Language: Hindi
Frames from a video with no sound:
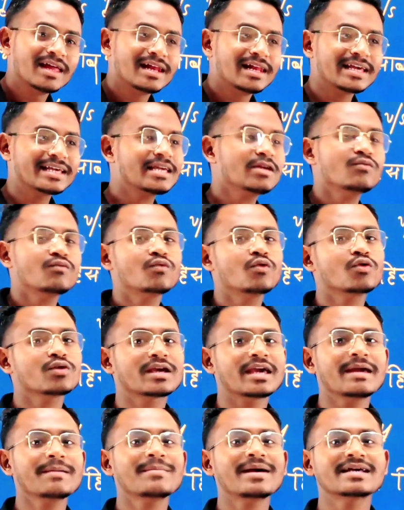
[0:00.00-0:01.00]
लेकिन वो
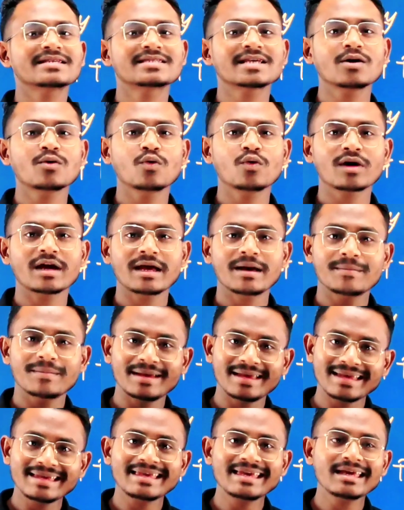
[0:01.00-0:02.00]
गेम ऐसा हो गया
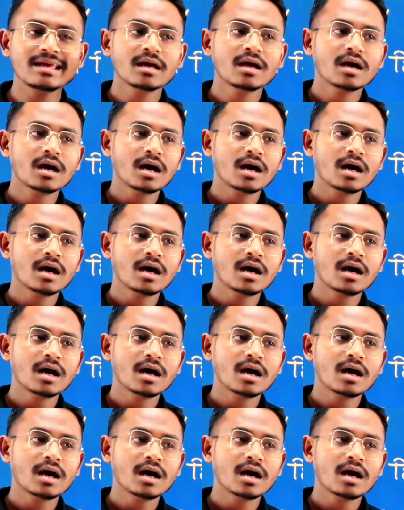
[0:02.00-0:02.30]
भाई कि